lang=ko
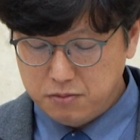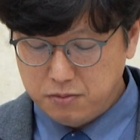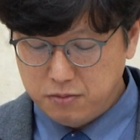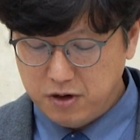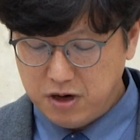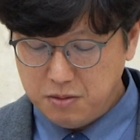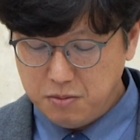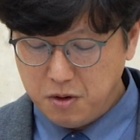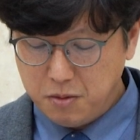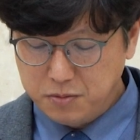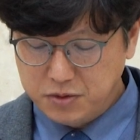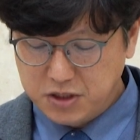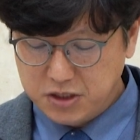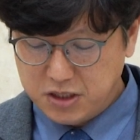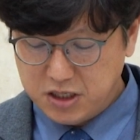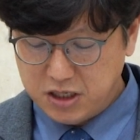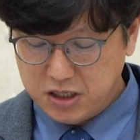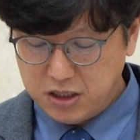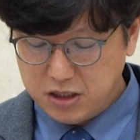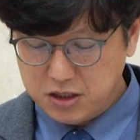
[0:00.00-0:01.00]
플랫폼
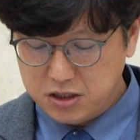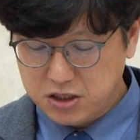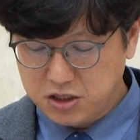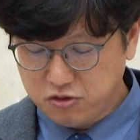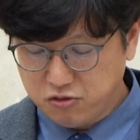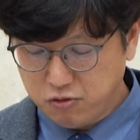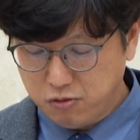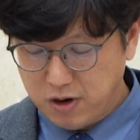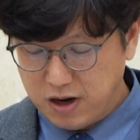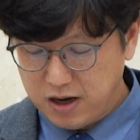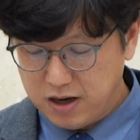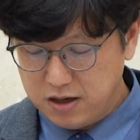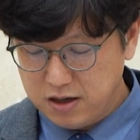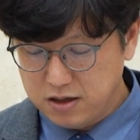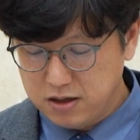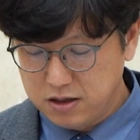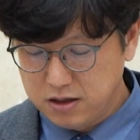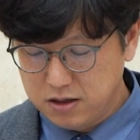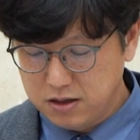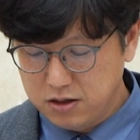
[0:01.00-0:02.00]
시티 지구와
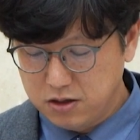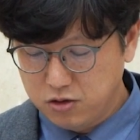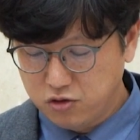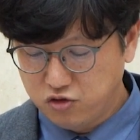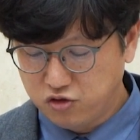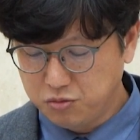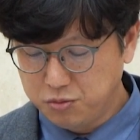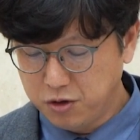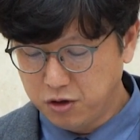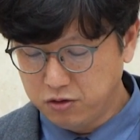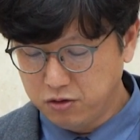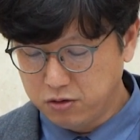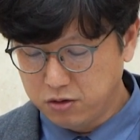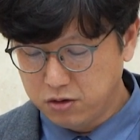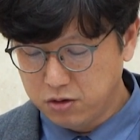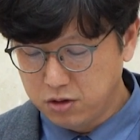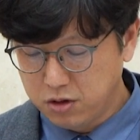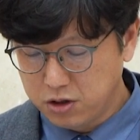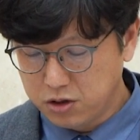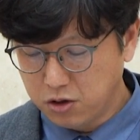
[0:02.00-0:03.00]
주변
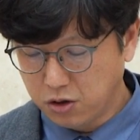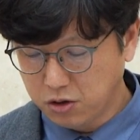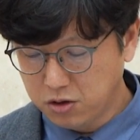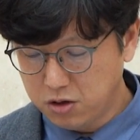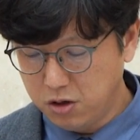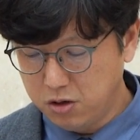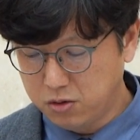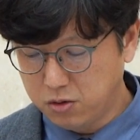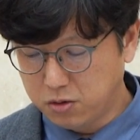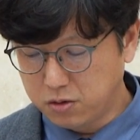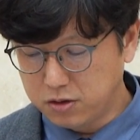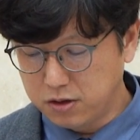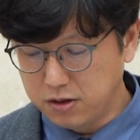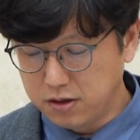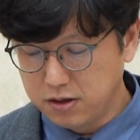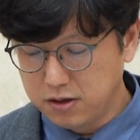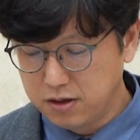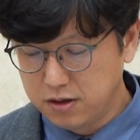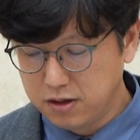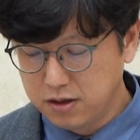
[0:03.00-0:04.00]
연결도로를
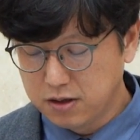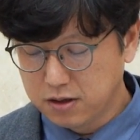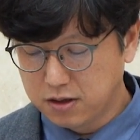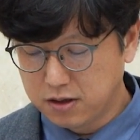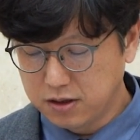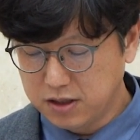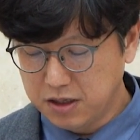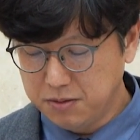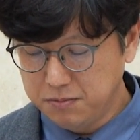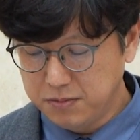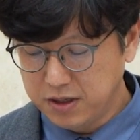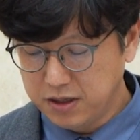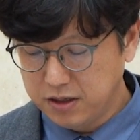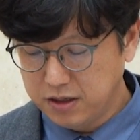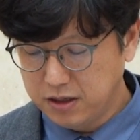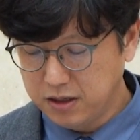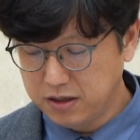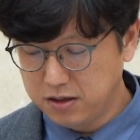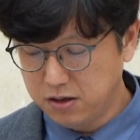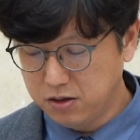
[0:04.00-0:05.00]
그림
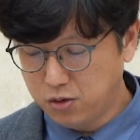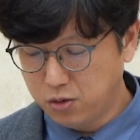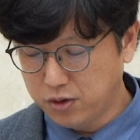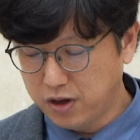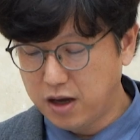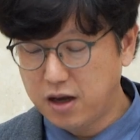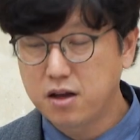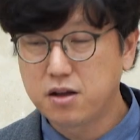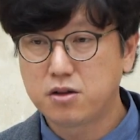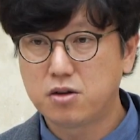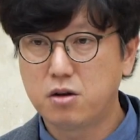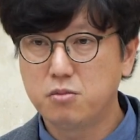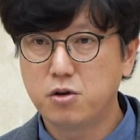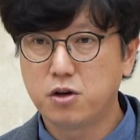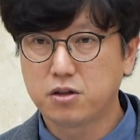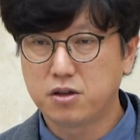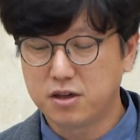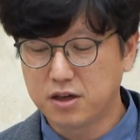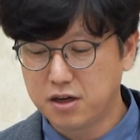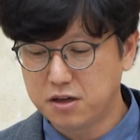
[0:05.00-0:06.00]
1을 통해
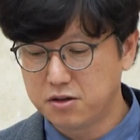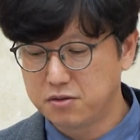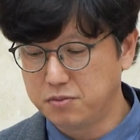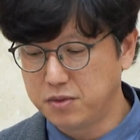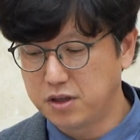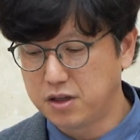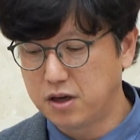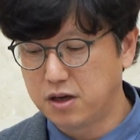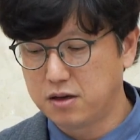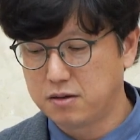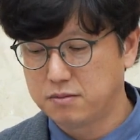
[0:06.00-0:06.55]
설명드리겠습니다.